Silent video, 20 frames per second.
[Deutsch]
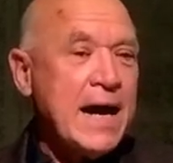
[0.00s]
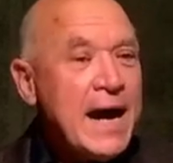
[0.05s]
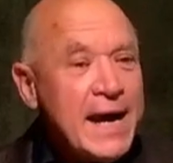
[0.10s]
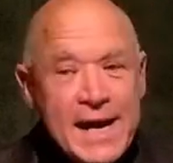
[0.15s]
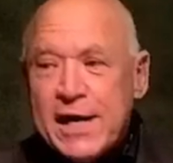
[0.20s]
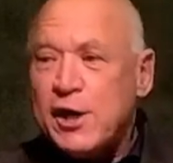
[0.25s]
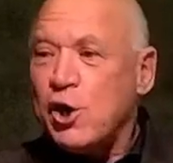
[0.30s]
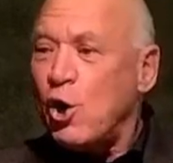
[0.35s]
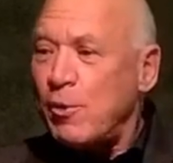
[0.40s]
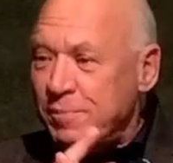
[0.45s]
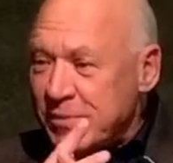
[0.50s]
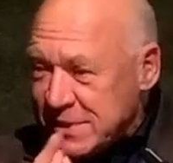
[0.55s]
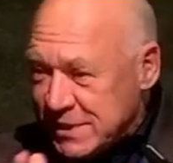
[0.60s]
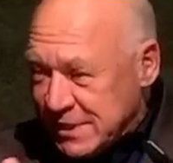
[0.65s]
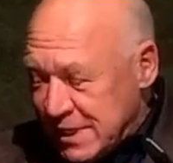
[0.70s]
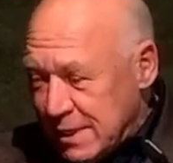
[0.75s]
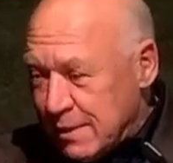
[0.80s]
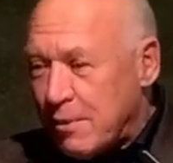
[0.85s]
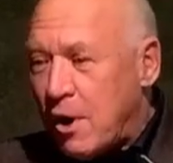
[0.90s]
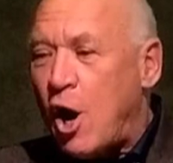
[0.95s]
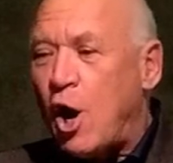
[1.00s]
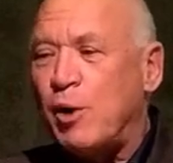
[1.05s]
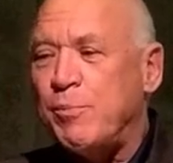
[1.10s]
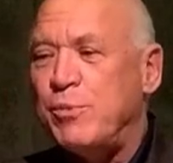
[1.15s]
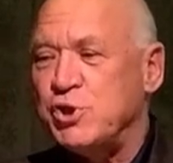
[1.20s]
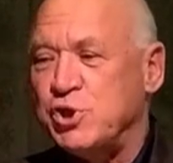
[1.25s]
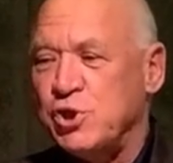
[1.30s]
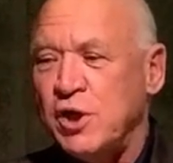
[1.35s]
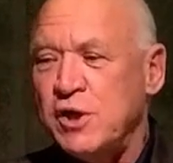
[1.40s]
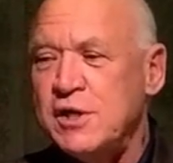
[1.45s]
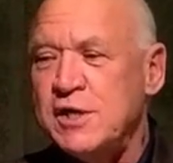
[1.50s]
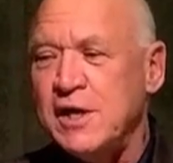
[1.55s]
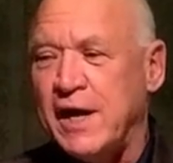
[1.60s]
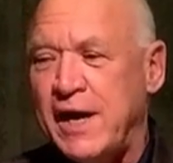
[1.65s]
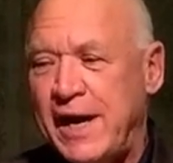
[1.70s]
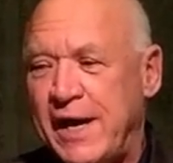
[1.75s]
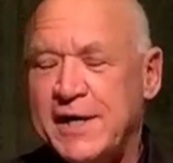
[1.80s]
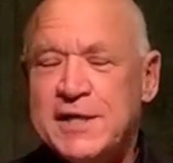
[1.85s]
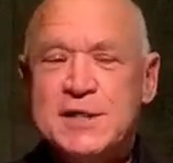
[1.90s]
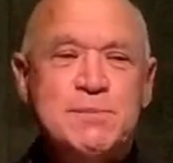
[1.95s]
Daher kommt die auch
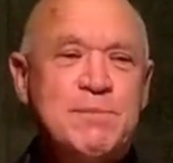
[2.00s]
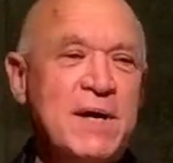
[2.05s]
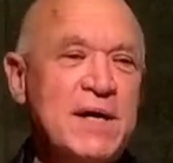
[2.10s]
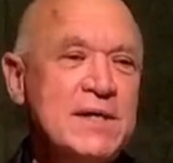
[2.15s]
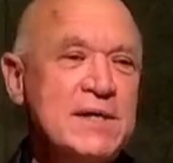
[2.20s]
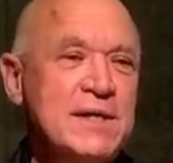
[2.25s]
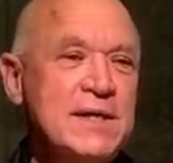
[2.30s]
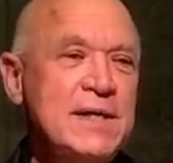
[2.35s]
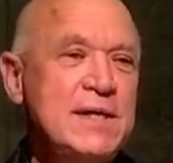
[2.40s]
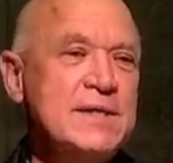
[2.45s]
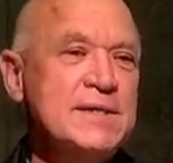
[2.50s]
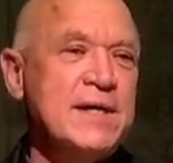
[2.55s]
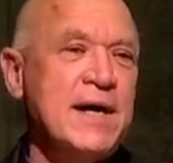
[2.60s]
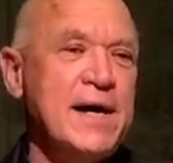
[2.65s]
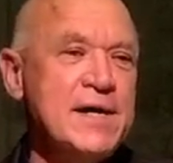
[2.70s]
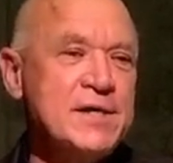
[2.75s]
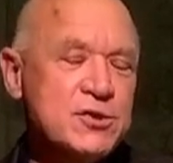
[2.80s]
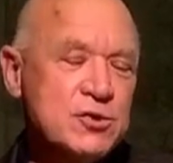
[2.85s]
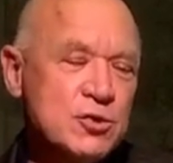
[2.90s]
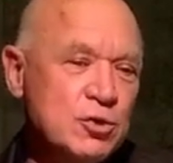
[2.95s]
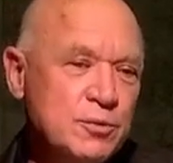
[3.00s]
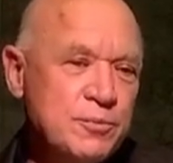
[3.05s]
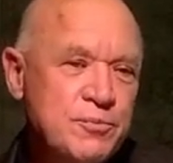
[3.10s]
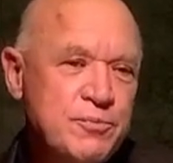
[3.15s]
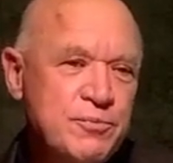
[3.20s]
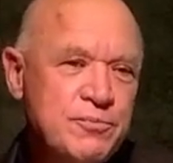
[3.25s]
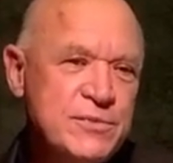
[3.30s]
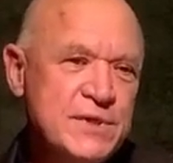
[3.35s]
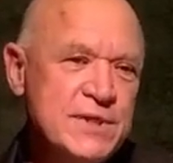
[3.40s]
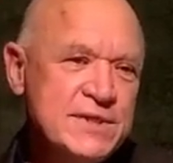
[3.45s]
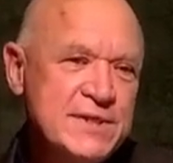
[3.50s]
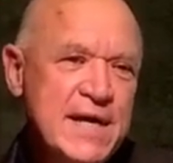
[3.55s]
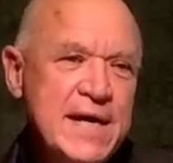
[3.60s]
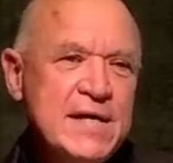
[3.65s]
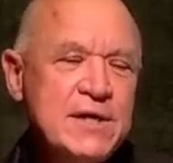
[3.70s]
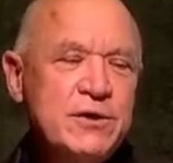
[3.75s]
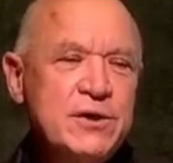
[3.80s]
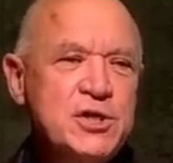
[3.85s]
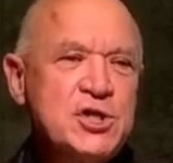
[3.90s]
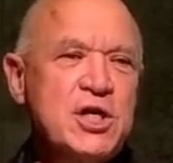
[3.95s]
besondere Expertise. Also Sie
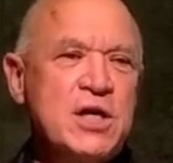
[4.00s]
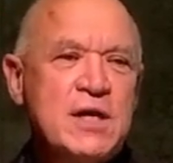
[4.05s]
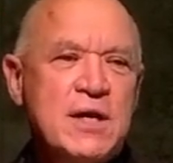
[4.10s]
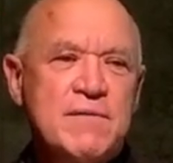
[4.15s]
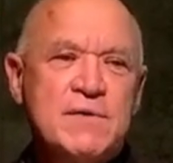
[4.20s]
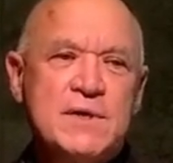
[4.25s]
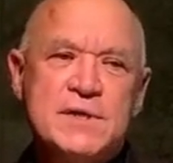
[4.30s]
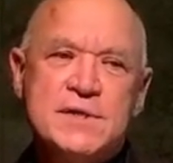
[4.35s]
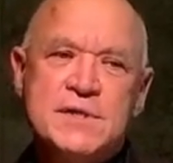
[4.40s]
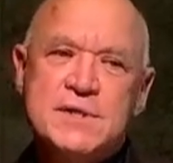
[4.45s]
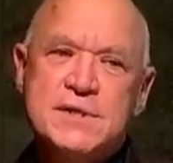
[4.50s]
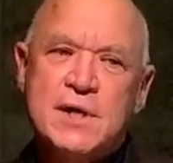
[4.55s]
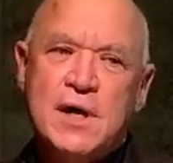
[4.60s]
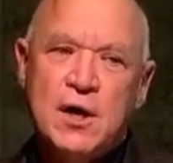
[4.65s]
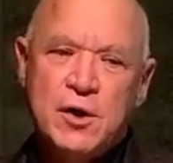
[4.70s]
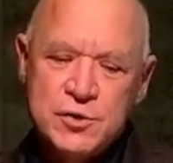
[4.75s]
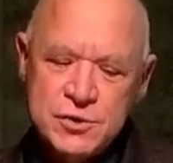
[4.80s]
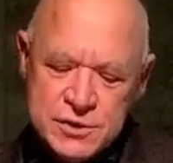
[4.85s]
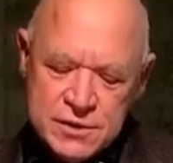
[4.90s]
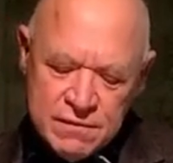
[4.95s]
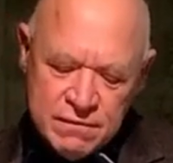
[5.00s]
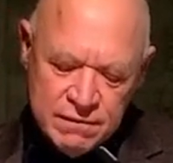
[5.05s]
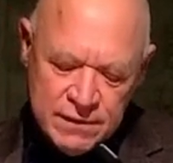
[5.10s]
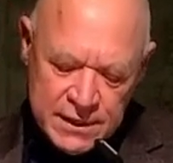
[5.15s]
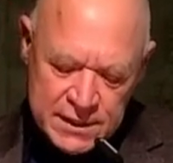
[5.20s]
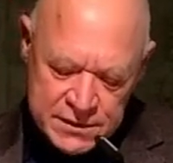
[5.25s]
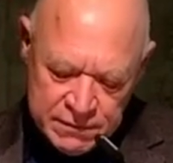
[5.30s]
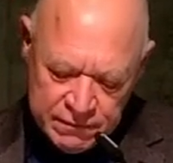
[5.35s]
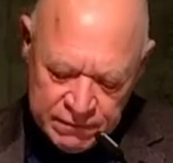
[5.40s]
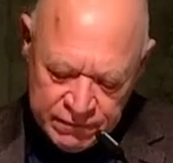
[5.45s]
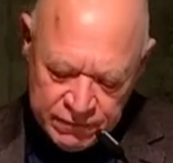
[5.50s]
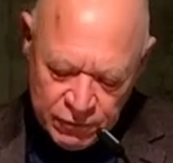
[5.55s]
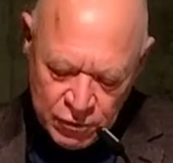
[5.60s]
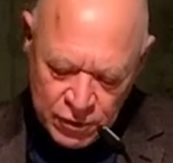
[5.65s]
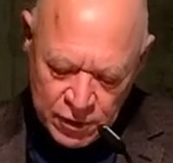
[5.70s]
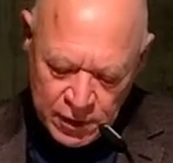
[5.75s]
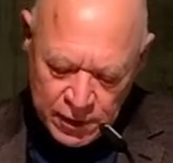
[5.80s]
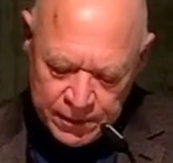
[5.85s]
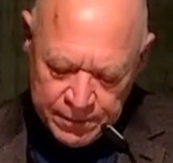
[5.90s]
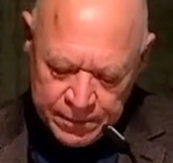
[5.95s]
sehen, Richard Evans ist ausgewiesen
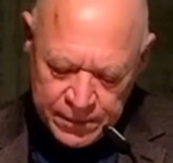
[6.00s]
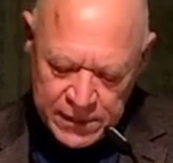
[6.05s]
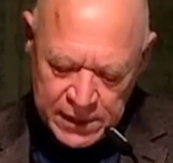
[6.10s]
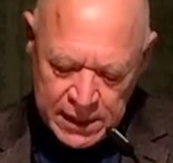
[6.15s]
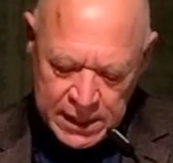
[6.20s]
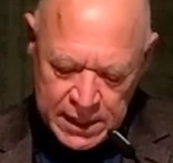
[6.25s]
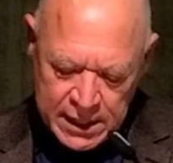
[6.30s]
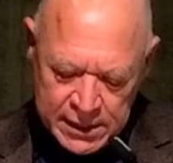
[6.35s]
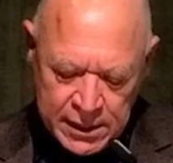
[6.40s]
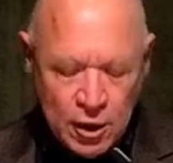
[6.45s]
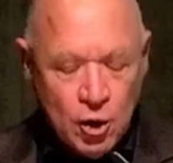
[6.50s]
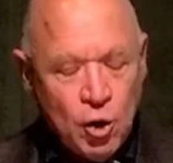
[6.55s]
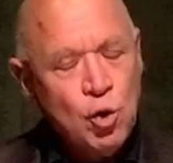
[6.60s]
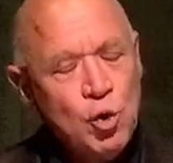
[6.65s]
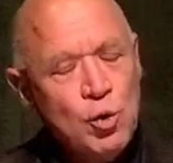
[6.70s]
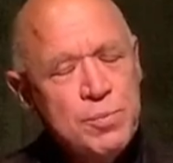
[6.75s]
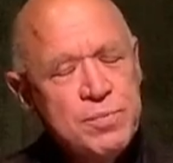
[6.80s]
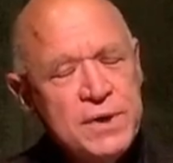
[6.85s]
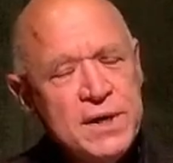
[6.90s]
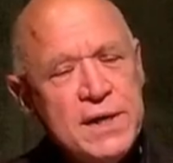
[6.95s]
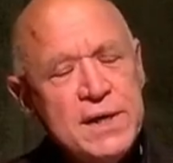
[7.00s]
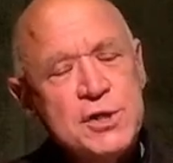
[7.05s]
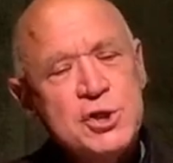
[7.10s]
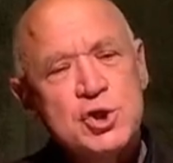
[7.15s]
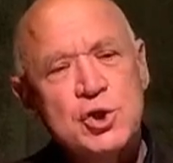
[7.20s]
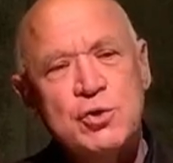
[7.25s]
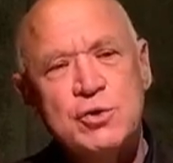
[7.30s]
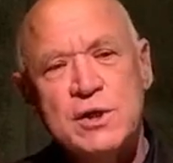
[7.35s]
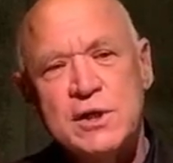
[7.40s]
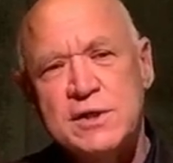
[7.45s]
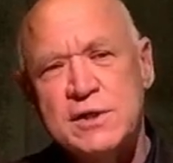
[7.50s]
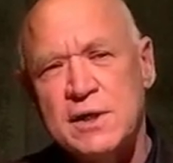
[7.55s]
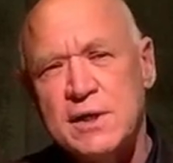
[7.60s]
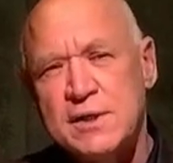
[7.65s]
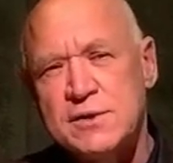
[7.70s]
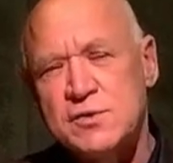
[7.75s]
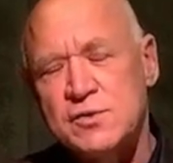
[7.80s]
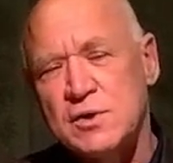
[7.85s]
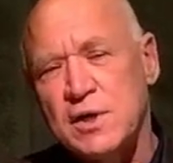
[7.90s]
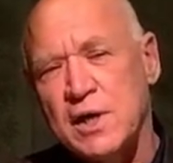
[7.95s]
für die europäische und
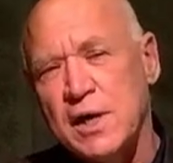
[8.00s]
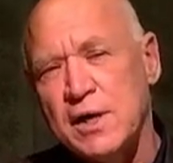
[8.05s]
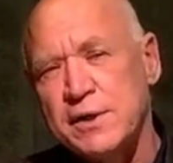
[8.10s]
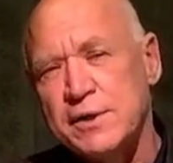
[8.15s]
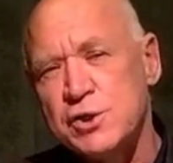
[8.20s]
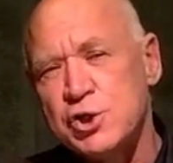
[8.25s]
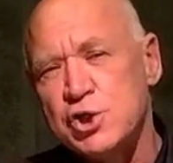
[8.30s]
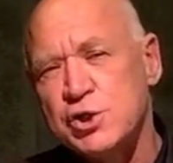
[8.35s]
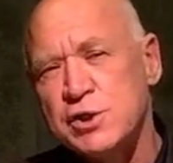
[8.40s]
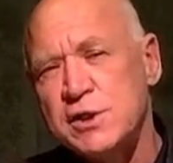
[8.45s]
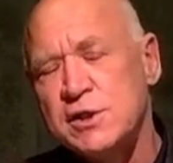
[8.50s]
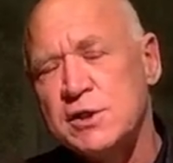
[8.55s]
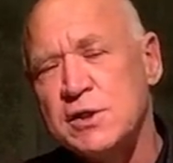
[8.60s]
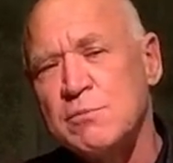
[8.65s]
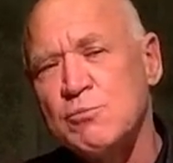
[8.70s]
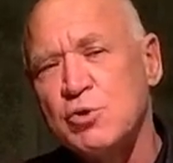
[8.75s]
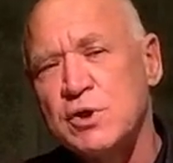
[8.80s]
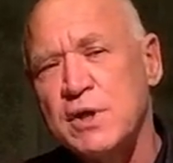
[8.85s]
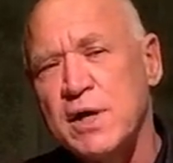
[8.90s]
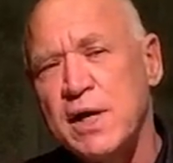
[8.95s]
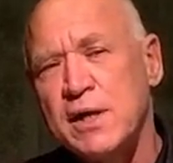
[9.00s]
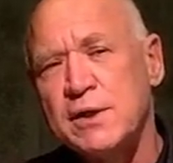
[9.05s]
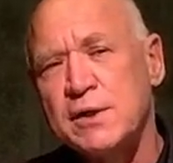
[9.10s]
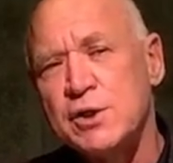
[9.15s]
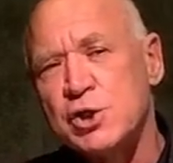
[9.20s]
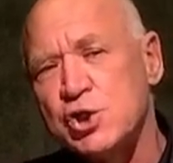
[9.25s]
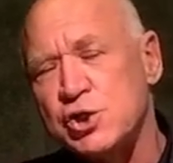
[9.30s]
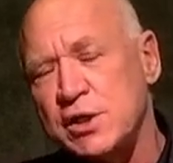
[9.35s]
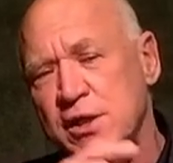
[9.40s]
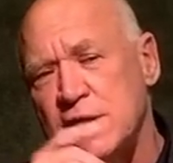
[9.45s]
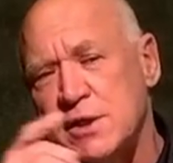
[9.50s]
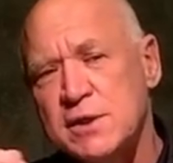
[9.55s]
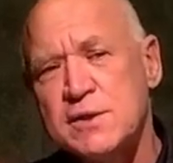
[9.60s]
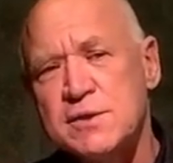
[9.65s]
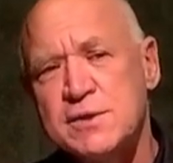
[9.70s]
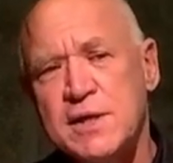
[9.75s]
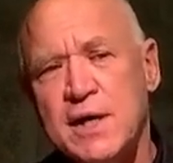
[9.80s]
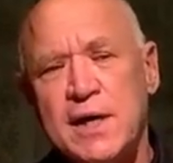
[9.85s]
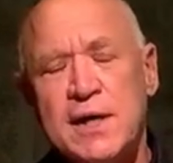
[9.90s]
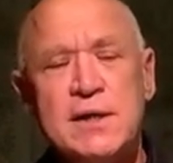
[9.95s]
internationale Geschichte, moderne
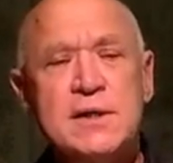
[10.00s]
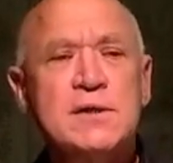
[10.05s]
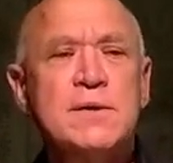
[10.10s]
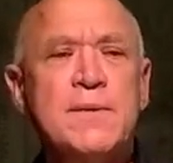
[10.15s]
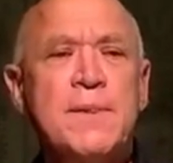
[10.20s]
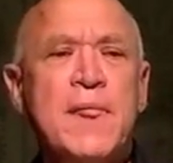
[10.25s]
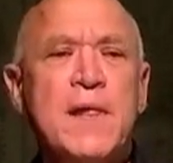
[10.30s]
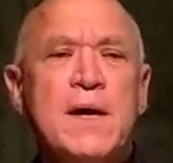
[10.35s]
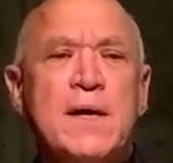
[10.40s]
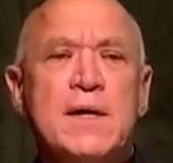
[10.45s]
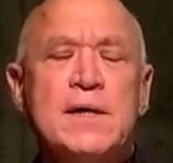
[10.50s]
Geschichte seit